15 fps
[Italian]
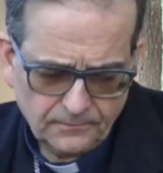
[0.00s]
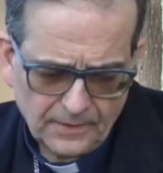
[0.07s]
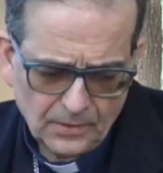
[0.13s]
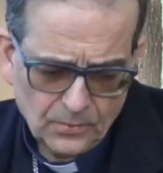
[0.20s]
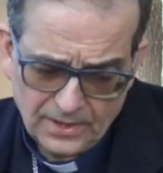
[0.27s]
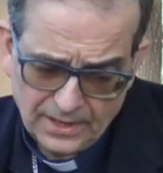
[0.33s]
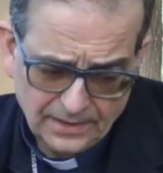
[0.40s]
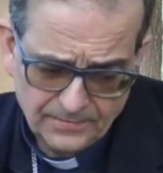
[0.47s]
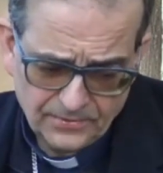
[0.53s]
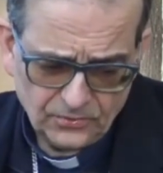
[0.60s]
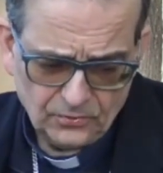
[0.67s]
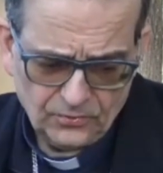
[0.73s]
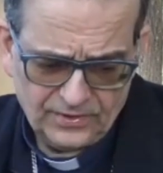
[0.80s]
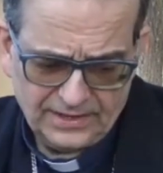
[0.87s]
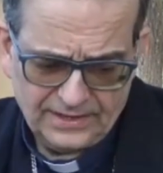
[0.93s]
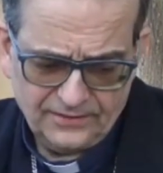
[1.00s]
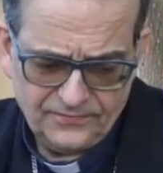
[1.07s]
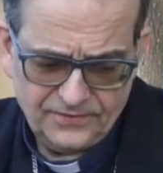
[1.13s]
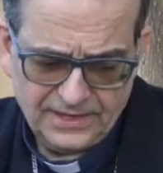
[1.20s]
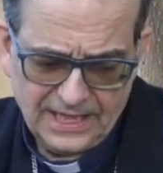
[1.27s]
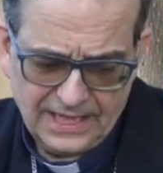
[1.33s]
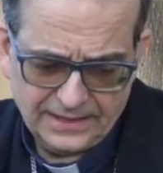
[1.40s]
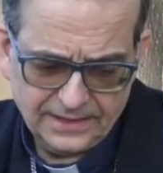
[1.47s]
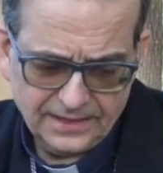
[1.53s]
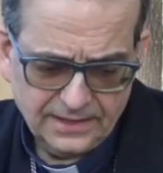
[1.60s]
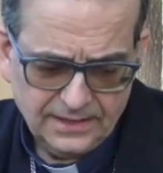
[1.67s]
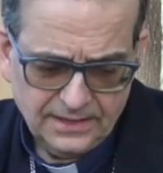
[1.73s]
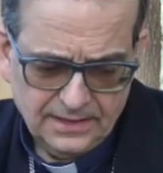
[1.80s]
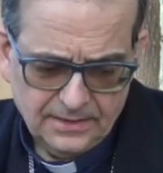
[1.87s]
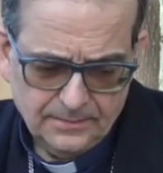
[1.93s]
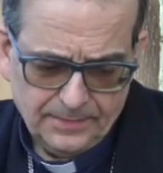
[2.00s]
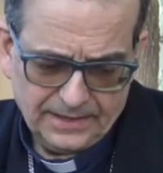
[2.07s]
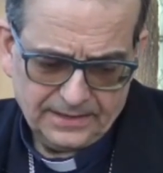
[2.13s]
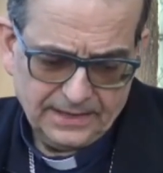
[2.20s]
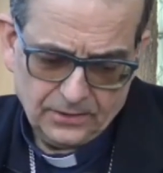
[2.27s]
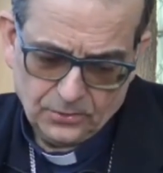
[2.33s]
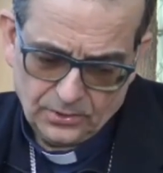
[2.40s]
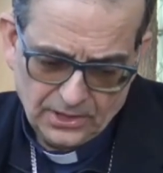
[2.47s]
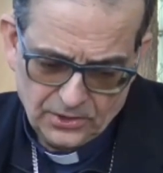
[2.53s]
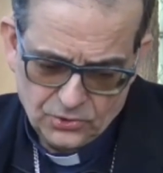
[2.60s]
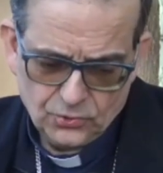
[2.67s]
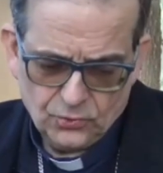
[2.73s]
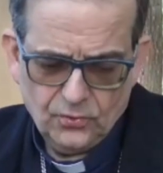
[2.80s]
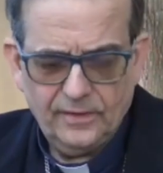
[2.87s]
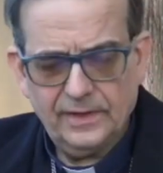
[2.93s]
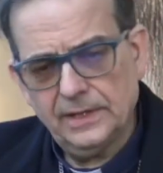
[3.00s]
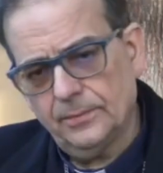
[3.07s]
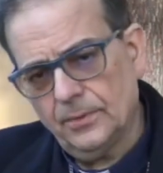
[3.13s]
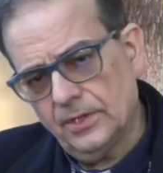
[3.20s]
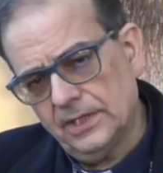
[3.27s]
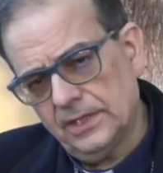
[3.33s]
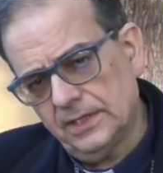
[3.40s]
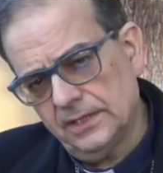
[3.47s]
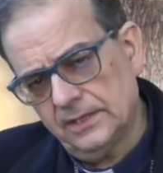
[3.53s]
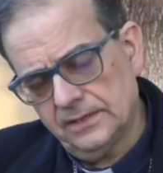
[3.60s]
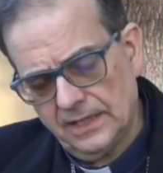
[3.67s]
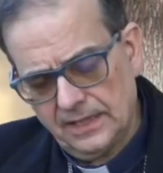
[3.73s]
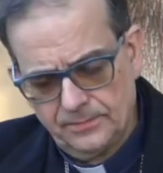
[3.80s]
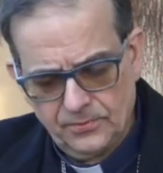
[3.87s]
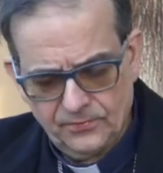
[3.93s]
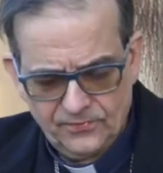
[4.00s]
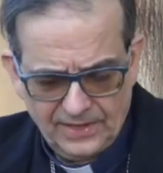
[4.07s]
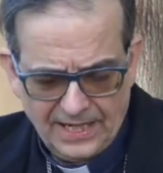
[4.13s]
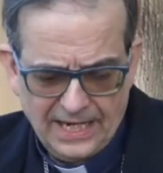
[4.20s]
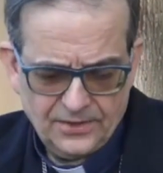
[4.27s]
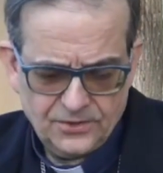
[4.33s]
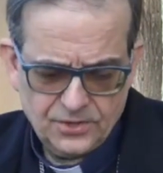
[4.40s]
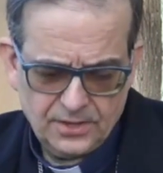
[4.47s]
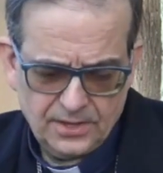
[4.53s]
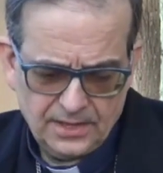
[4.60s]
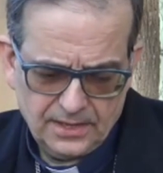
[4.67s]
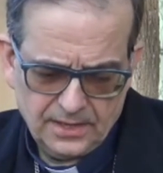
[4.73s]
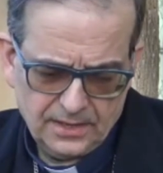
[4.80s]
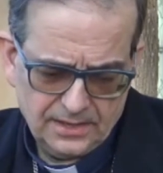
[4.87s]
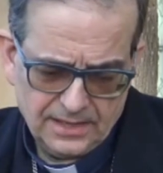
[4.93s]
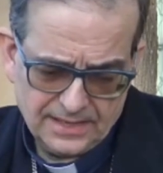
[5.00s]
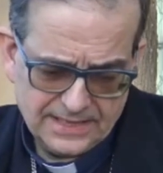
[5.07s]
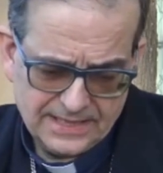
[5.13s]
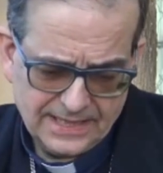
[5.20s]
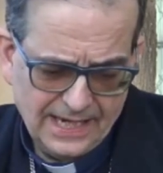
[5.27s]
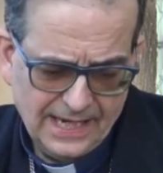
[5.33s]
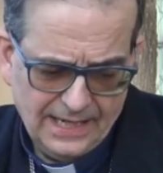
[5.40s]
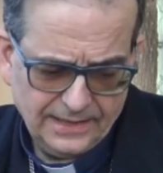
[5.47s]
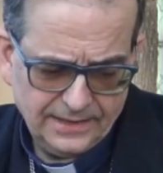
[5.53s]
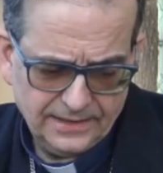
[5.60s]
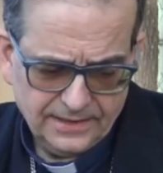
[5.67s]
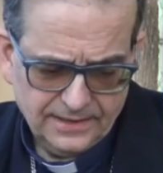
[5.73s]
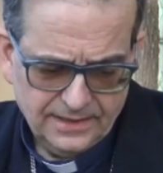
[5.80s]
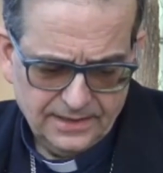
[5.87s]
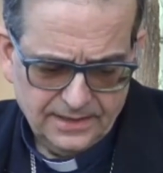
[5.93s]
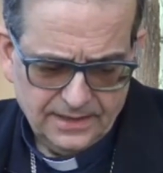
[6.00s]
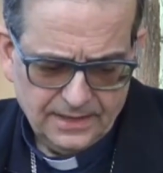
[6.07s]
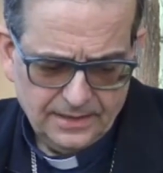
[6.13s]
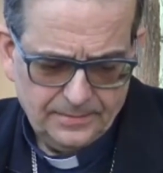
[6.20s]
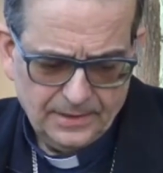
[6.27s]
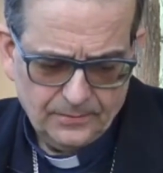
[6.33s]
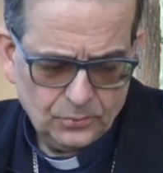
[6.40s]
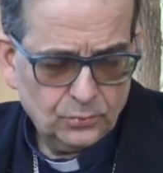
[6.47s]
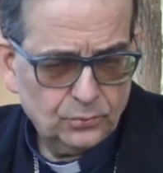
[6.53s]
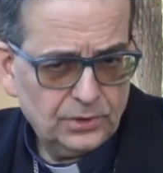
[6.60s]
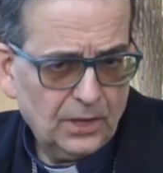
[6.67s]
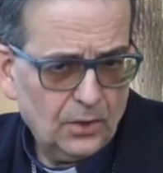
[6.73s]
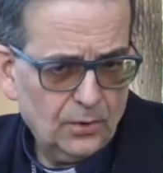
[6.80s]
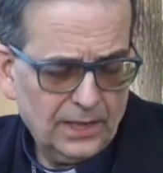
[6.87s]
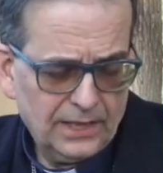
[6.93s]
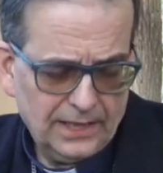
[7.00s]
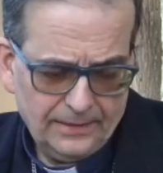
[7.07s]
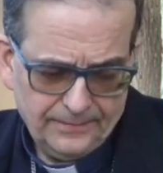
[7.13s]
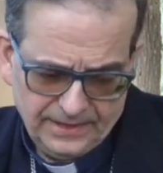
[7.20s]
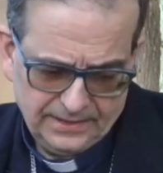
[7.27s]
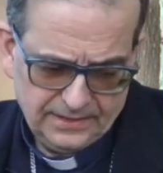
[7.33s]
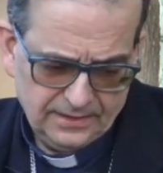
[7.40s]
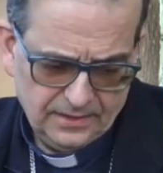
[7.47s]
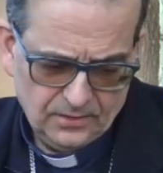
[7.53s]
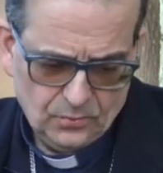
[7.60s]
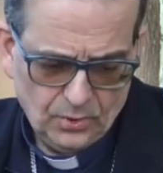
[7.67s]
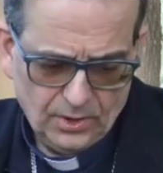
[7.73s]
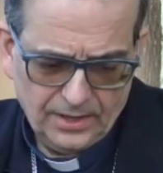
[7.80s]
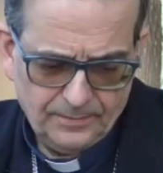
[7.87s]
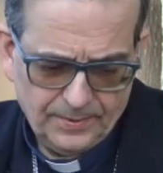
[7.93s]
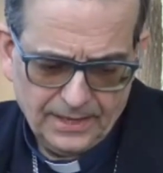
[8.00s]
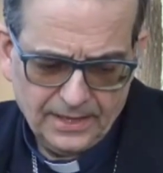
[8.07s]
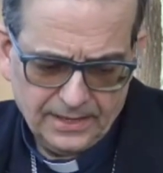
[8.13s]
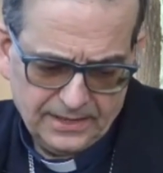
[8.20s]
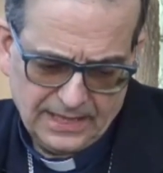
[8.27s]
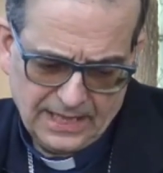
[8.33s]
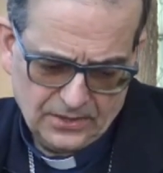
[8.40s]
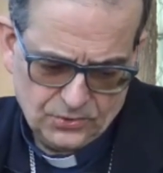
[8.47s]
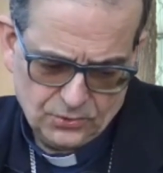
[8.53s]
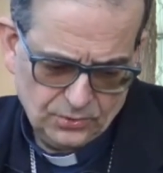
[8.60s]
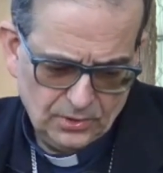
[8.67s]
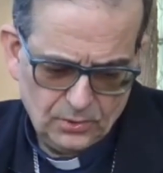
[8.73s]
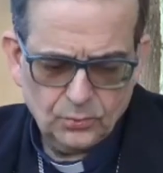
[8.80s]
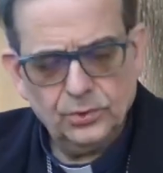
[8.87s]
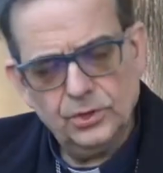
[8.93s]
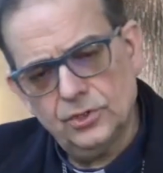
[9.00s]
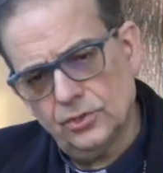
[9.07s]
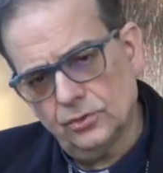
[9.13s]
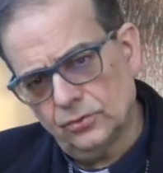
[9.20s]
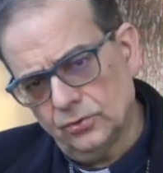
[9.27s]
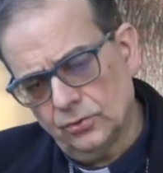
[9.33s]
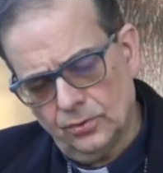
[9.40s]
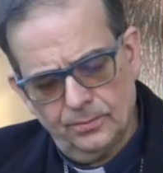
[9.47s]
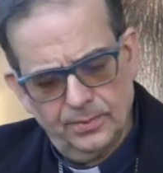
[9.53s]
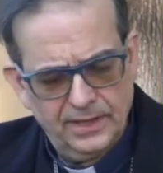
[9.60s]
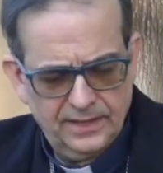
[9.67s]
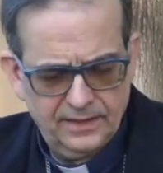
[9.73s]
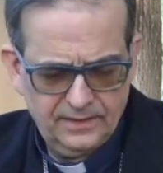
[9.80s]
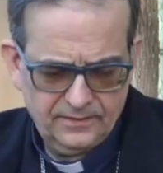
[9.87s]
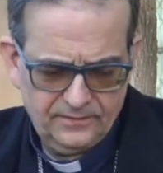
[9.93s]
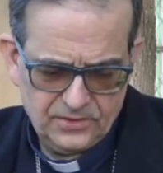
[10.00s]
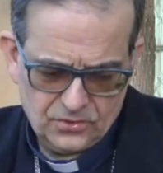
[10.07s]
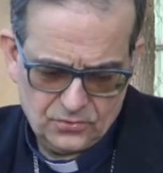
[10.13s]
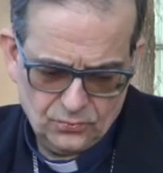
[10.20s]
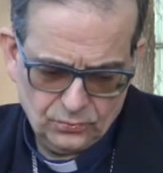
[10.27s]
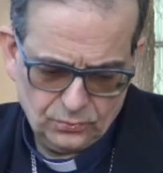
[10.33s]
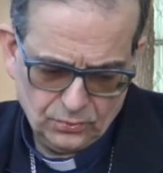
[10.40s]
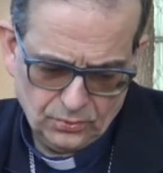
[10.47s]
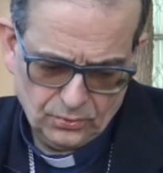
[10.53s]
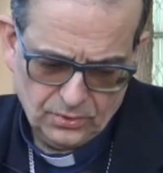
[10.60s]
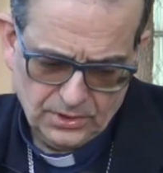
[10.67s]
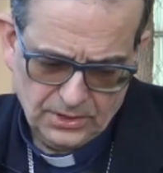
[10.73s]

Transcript: quelle che mi sono state affidate, partendo dai giovani, poi dai più fragili, gli anziani. Abbiamo tutti ancora nella mente e nel cuore il pellegrinaggio dell'11 ottobre, vissuto